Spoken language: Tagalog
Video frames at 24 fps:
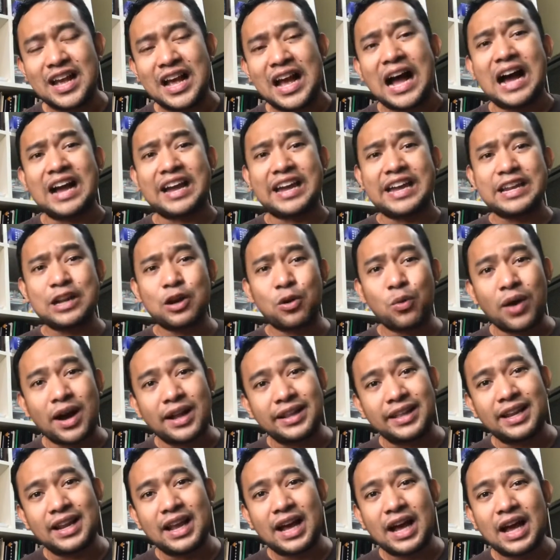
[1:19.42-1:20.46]
Ang ginawa
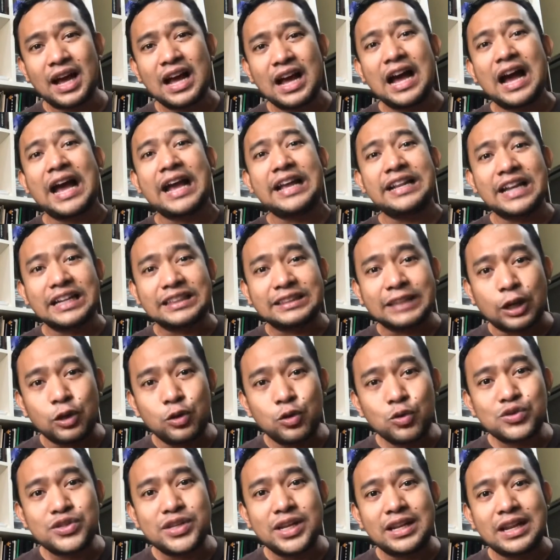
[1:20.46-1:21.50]
nila ay
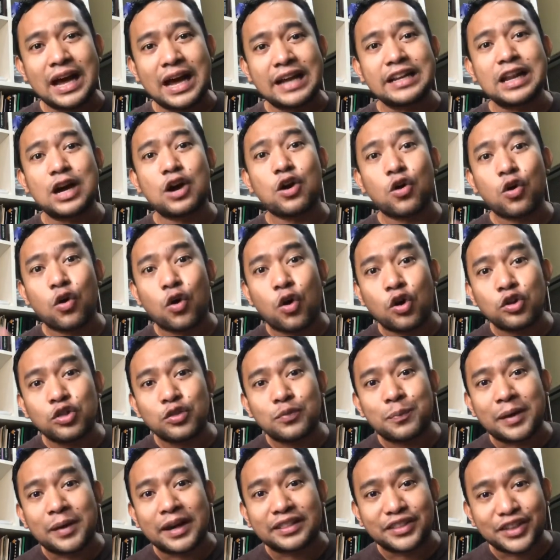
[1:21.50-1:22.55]
nagtayo sila ng
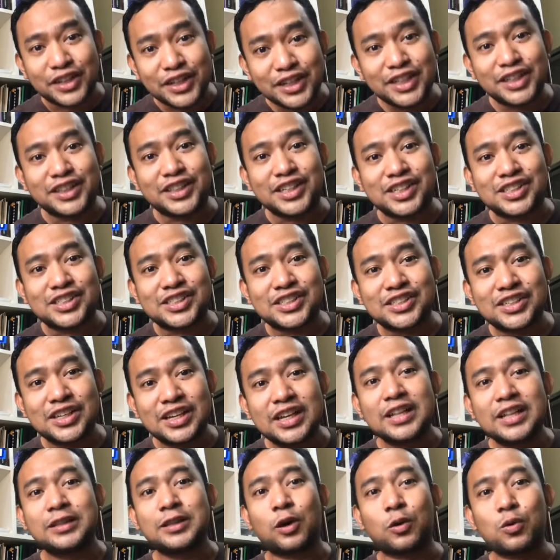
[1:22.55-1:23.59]
confraternities
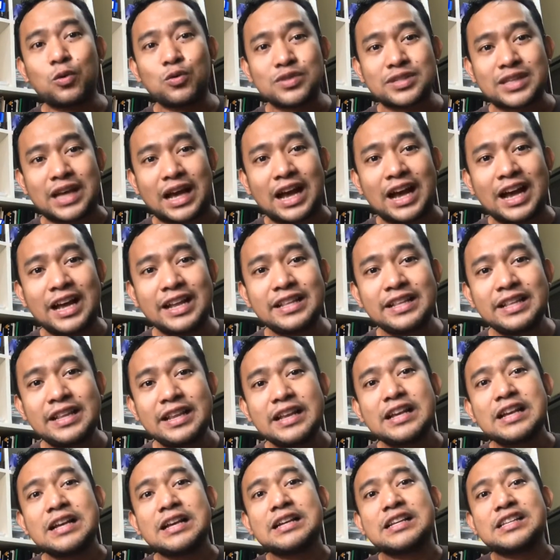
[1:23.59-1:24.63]
na kung saan
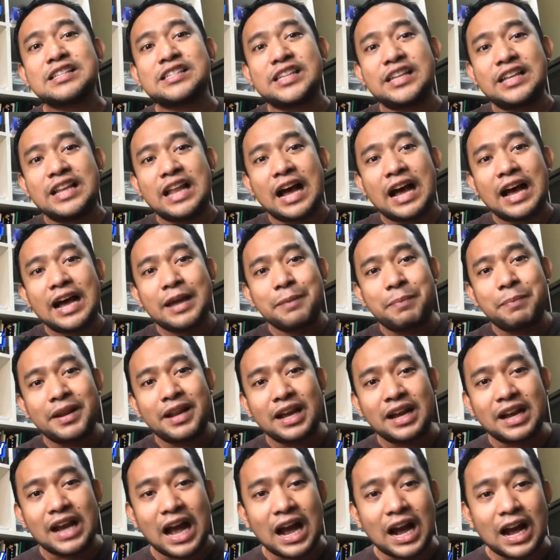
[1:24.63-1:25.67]
sila ay
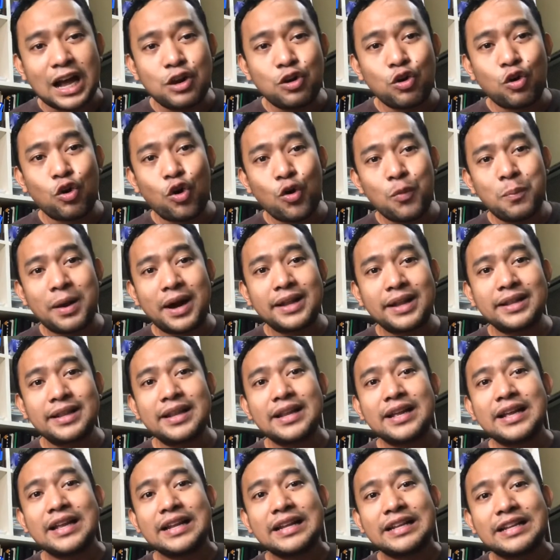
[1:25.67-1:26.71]
pinagkakalooban
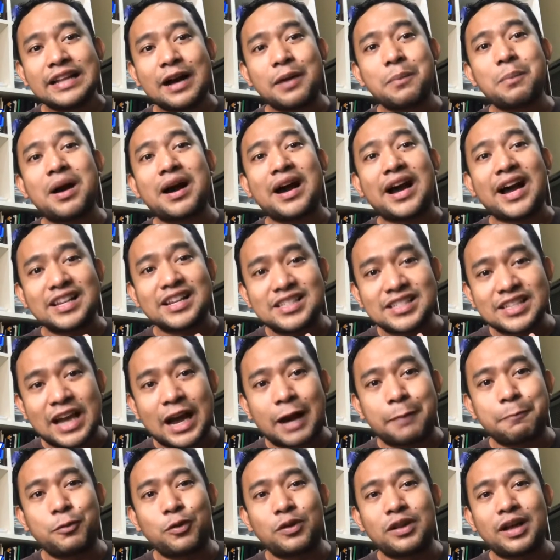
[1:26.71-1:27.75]
ng mga
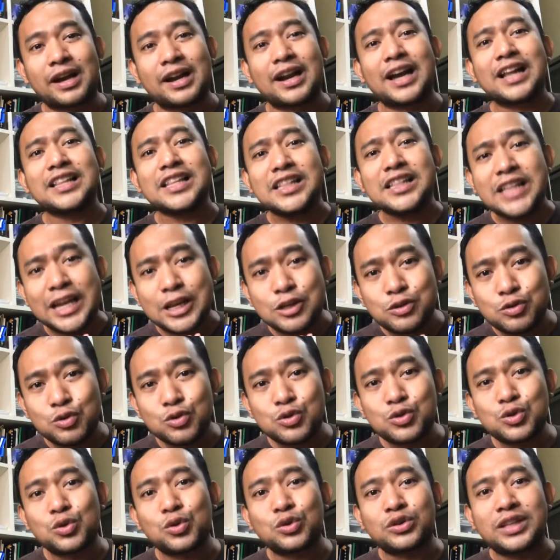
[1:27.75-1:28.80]
scapular at
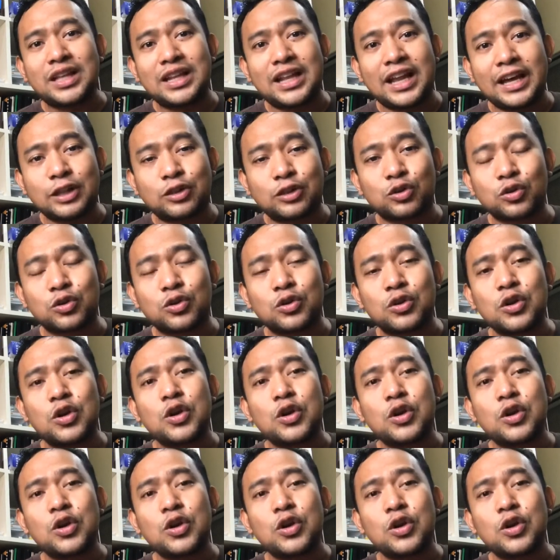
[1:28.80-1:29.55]
naisusuot nila ito